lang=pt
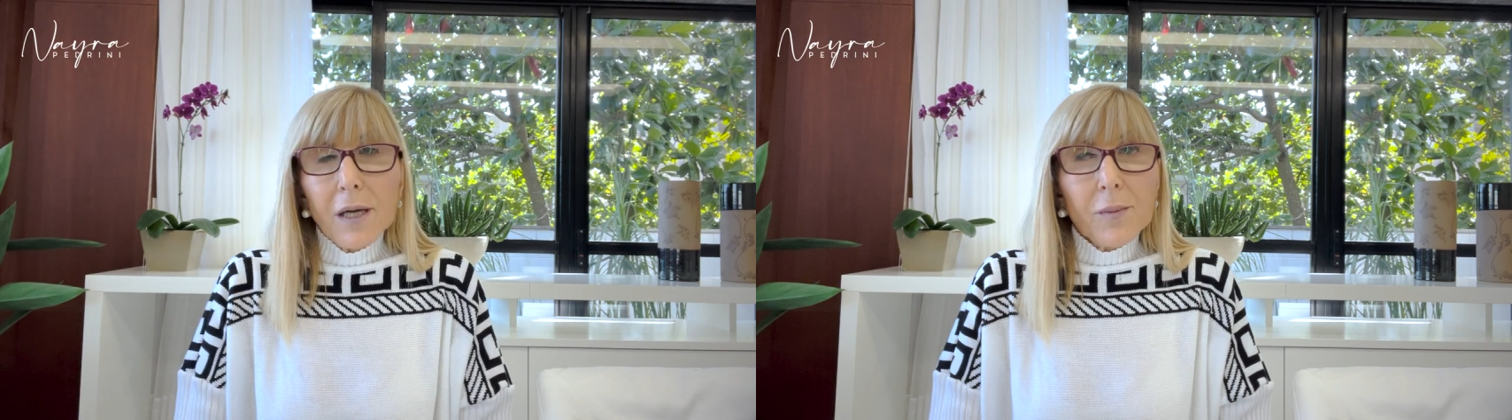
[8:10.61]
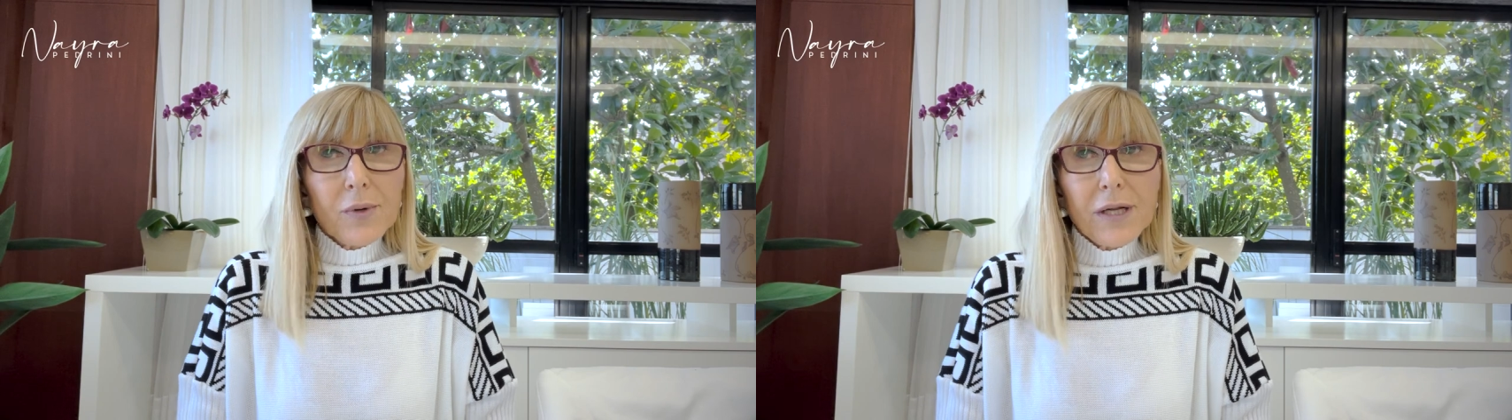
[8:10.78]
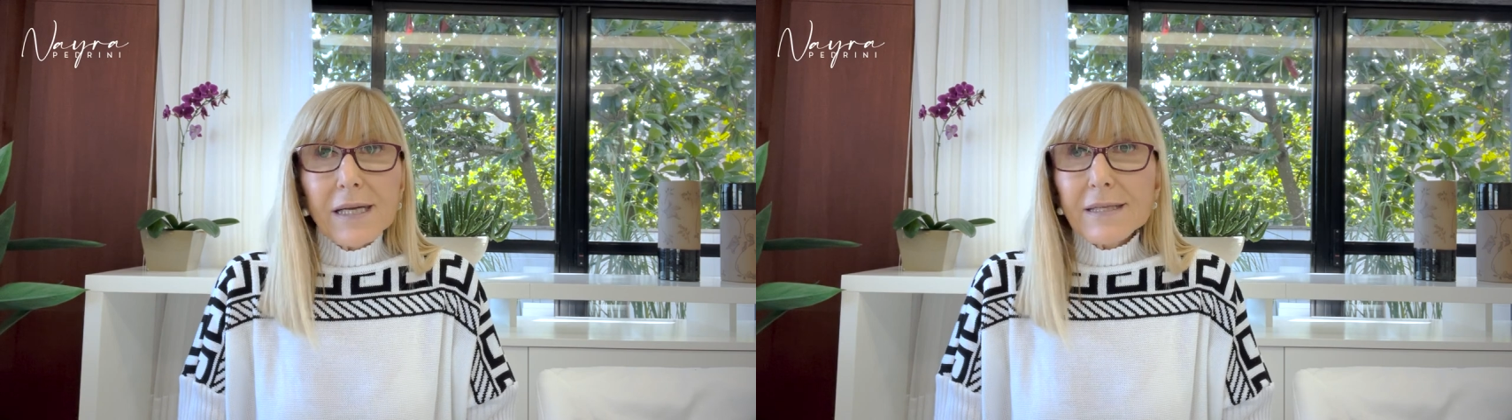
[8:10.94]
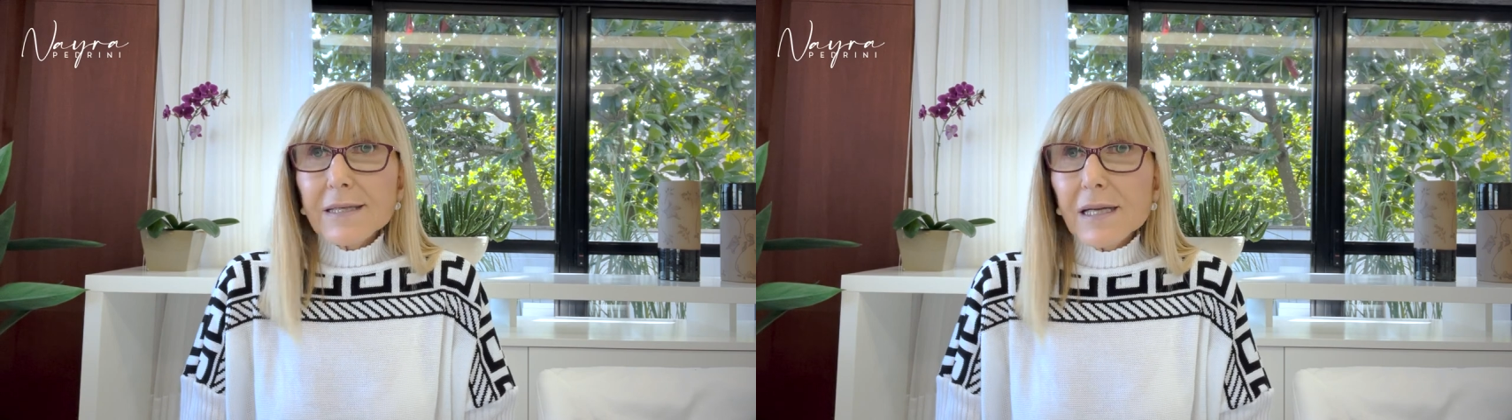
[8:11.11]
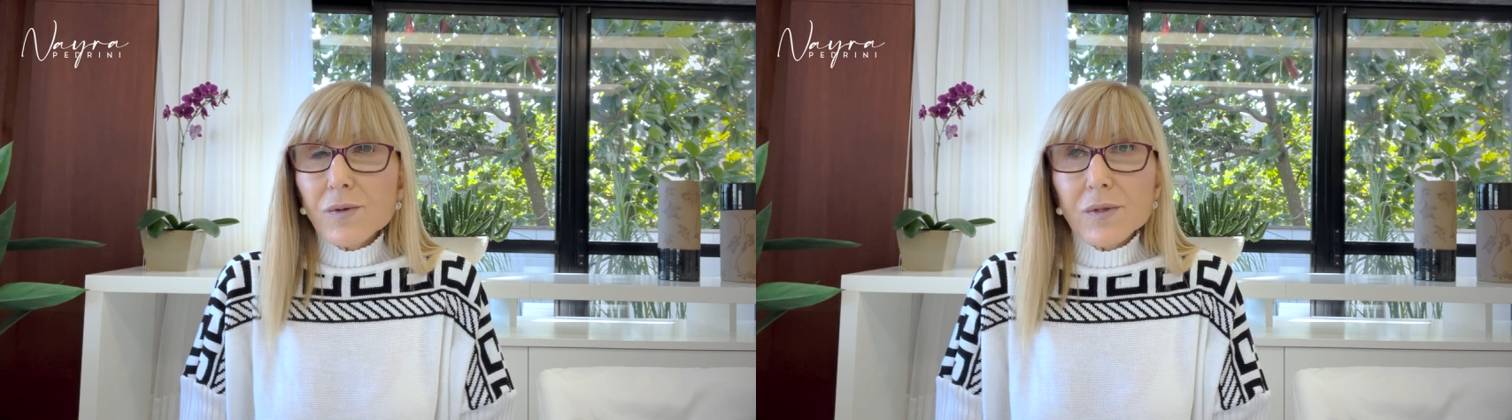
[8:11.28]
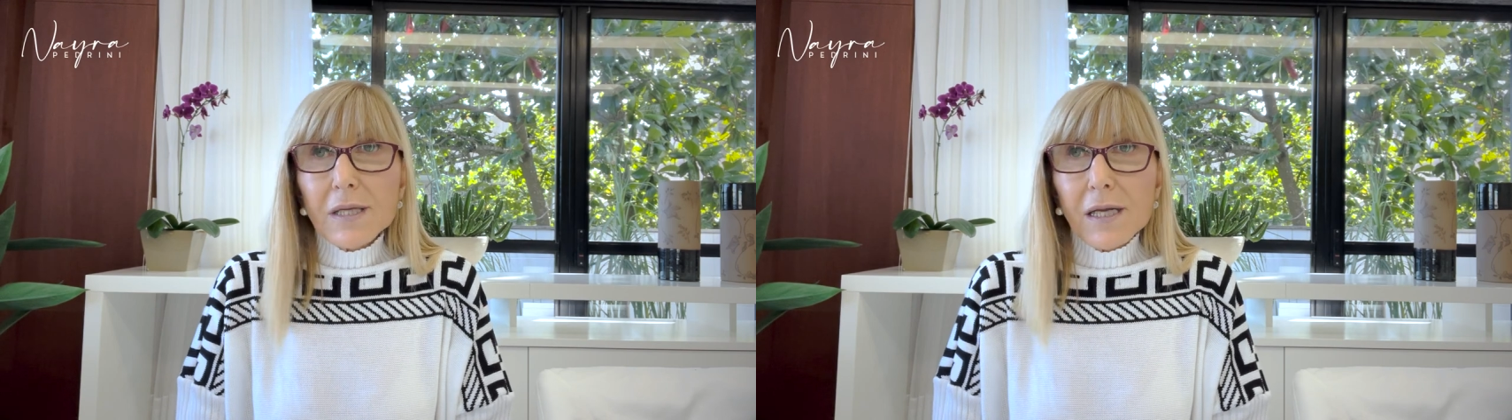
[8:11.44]
porque
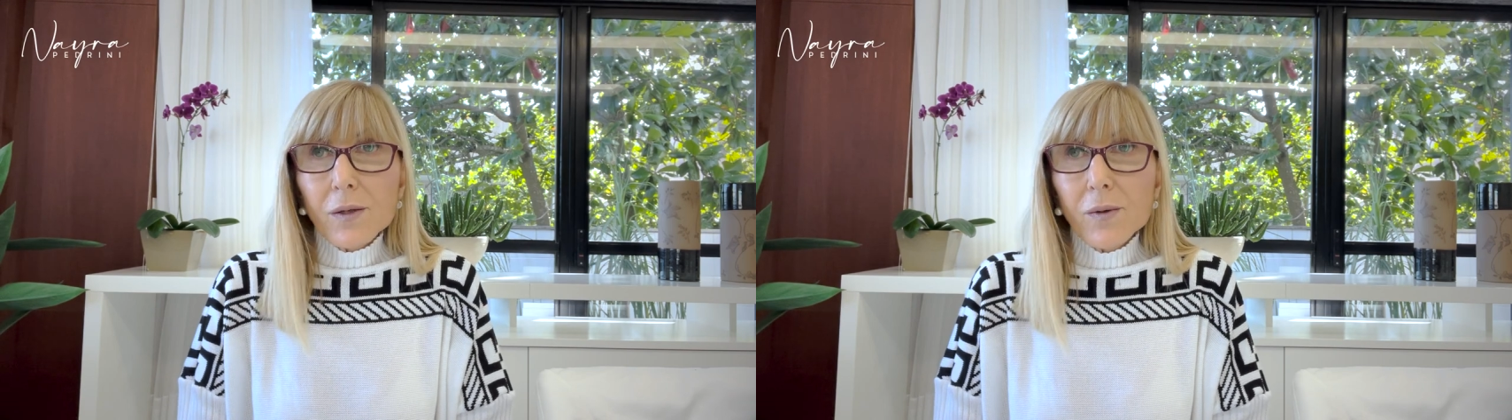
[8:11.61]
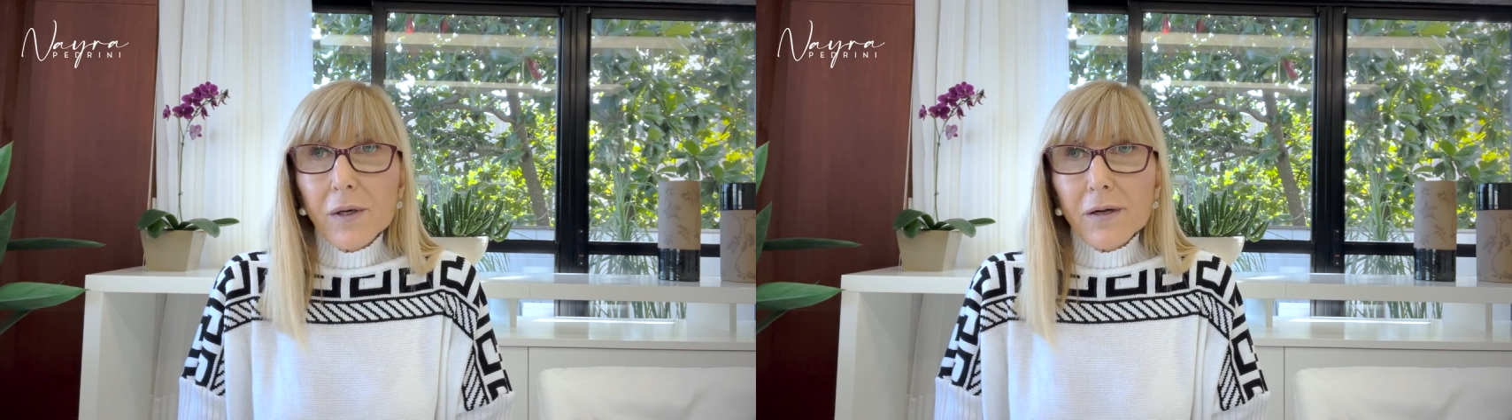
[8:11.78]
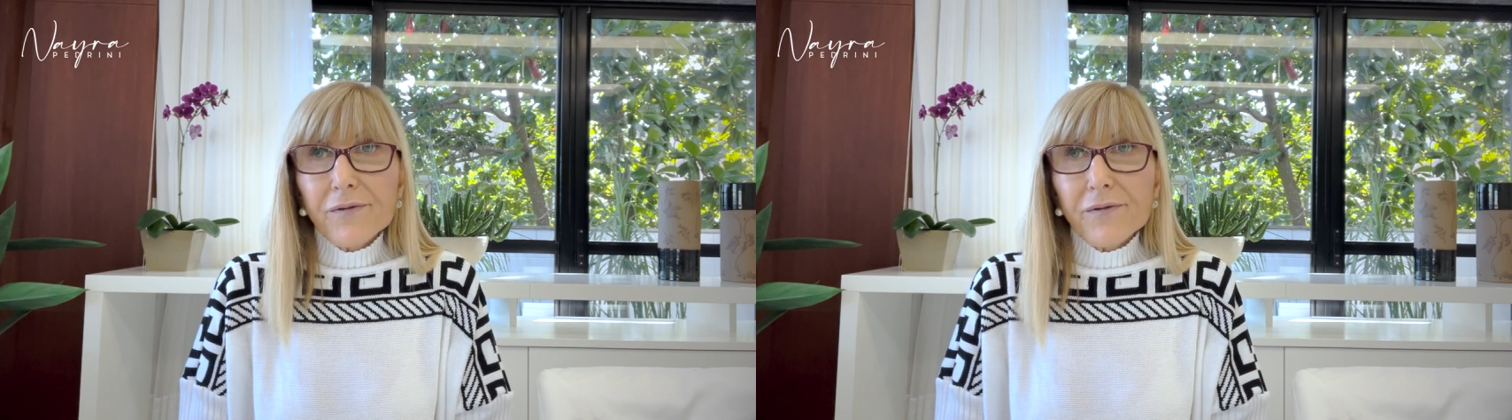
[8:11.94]
sem o Senhor,